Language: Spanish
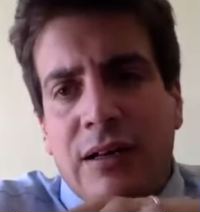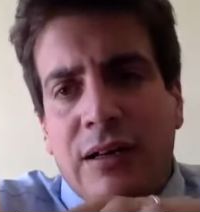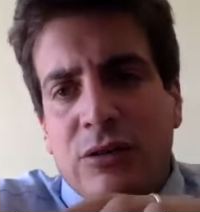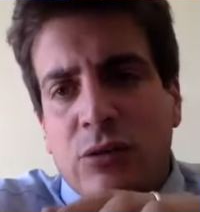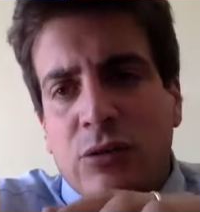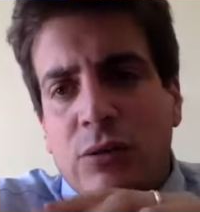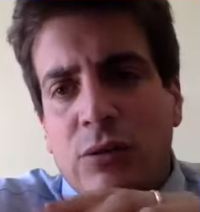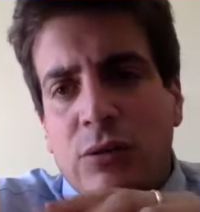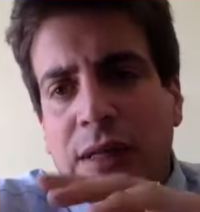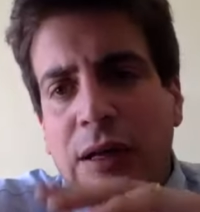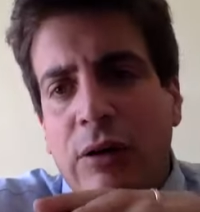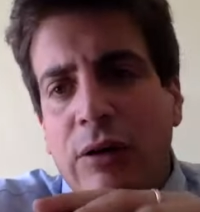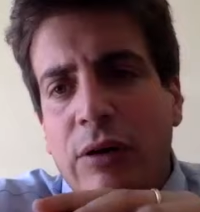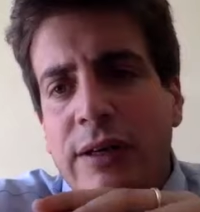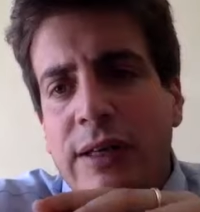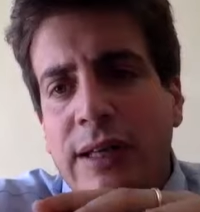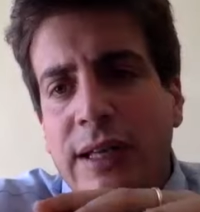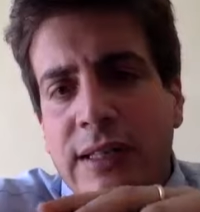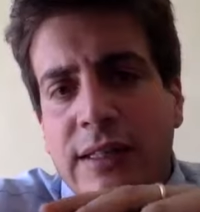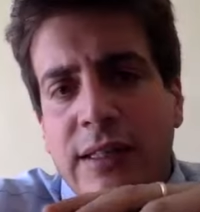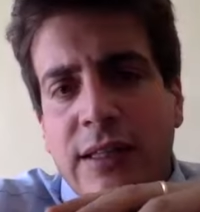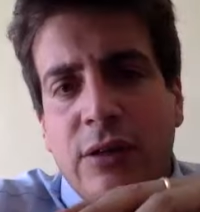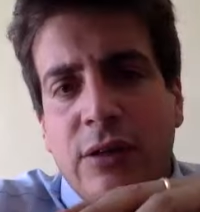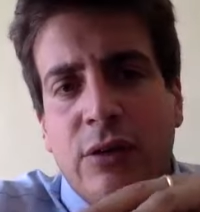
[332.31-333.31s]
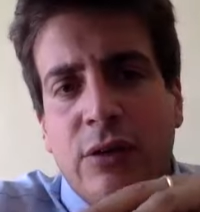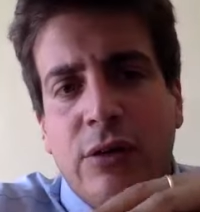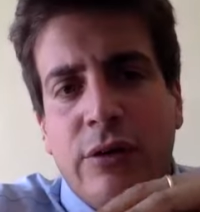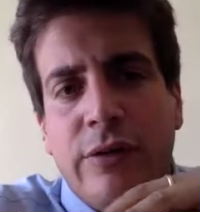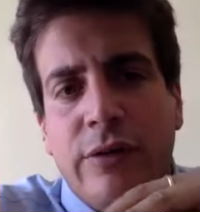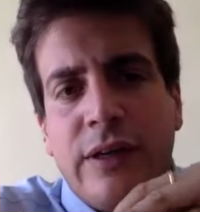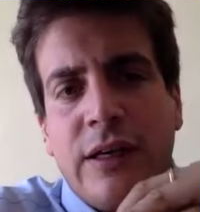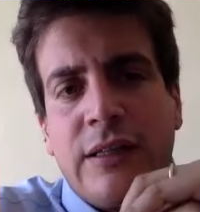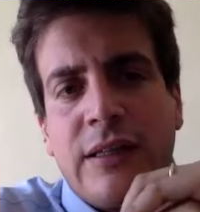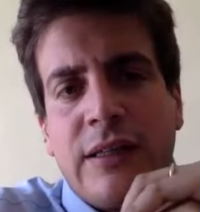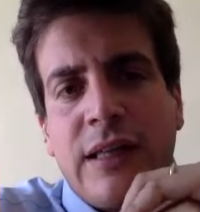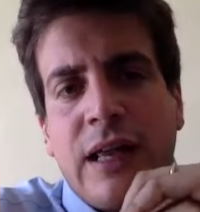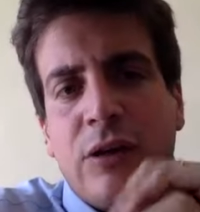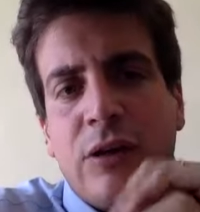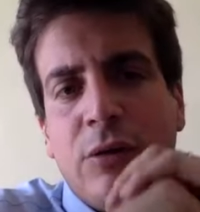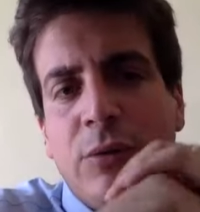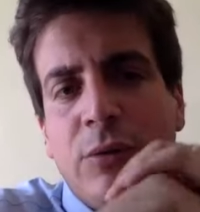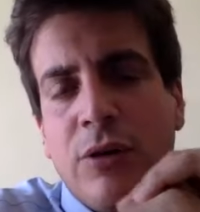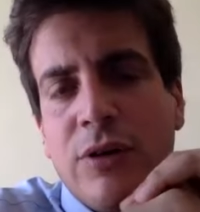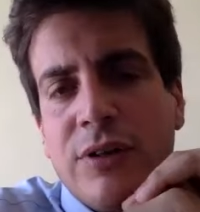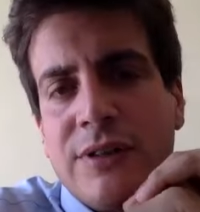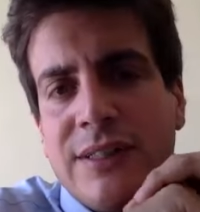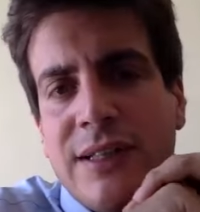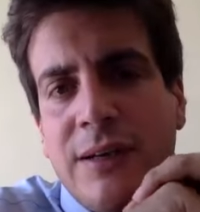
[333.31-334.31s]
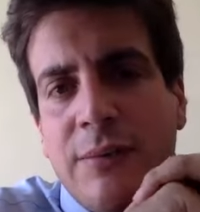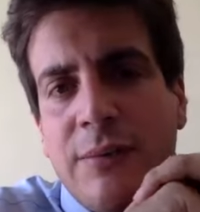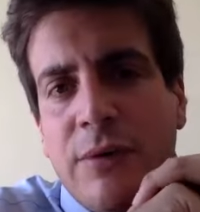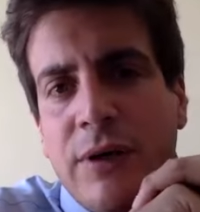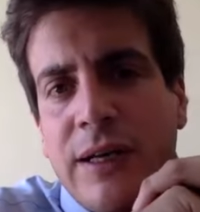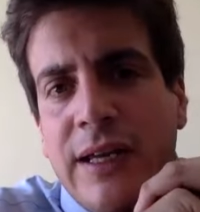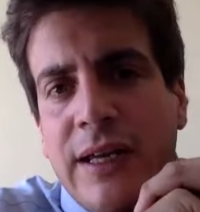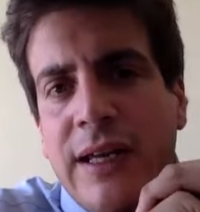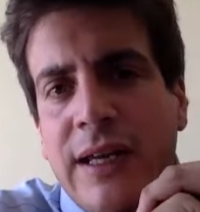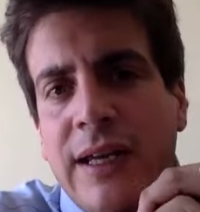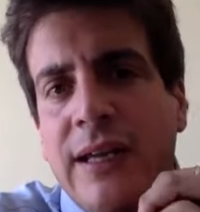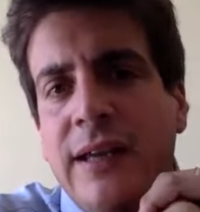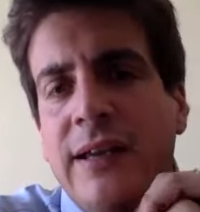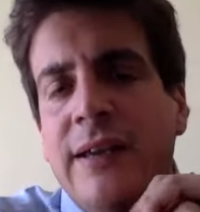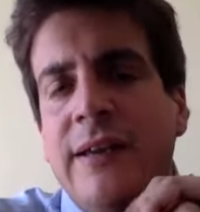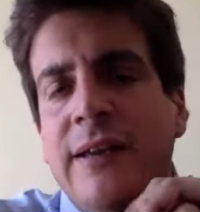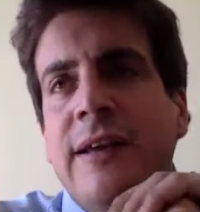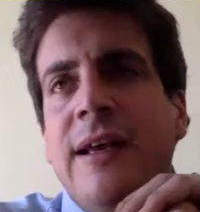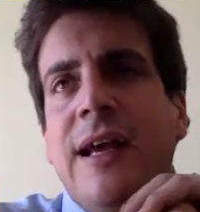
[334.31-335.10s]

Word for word: resultado es nítido y tal como lo decíamos aquí,